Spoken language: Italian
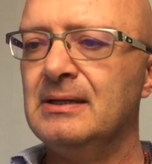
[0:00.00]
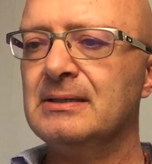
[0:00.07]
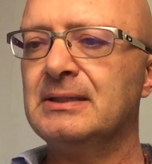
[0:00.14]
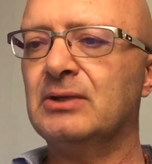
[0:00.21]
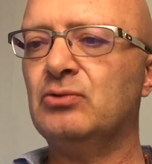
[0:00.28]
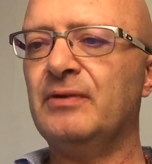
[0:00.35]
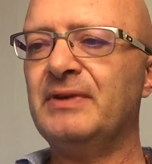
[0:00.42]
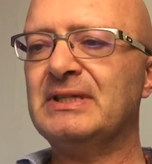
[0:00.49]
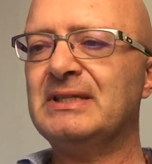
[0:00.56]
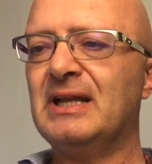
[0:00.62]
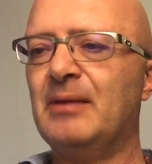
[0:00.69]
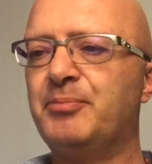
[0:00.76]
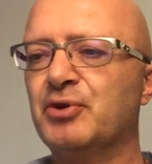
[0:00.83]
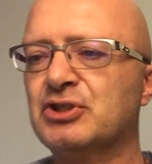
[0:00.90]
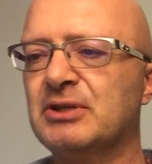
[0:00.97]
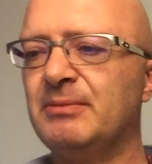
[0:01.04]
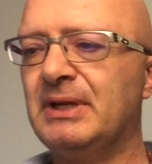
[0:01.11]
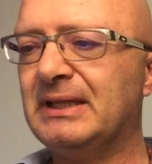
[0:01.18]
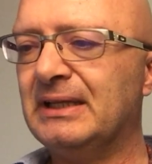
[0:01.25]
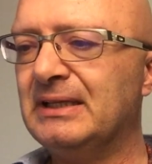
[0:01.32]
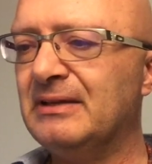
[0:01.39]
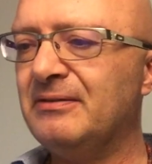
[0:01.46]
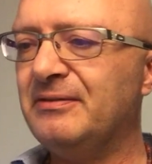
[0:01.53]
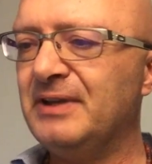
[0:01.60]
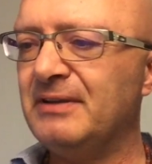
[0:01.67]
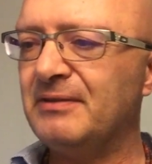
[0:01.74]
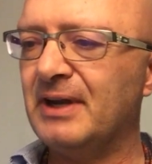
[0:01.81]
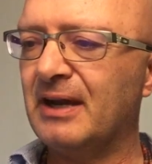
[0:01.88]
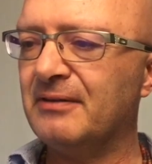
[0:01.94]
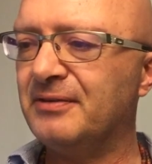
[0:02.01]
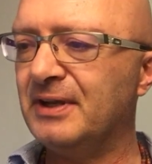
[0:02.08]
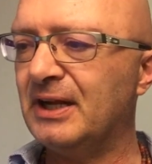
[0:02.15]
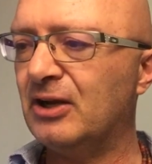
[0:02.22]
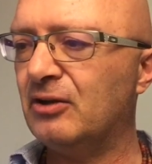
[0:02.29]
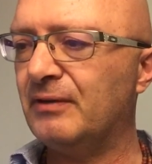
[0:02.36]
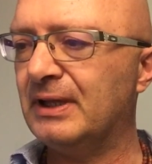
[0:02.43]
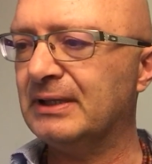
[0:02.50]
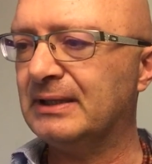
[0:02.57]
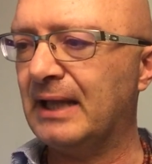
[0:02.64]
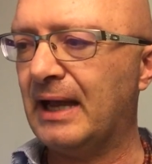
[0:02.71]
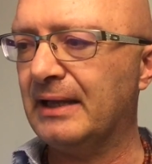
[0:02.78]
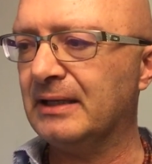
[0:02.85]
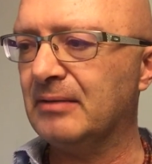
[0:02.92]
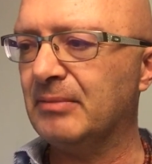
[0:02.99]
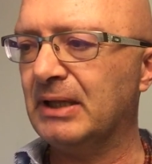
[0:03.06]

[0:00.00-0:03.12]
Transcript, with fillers: Se tu avessi la possibilità di vivere fino a 90 anni,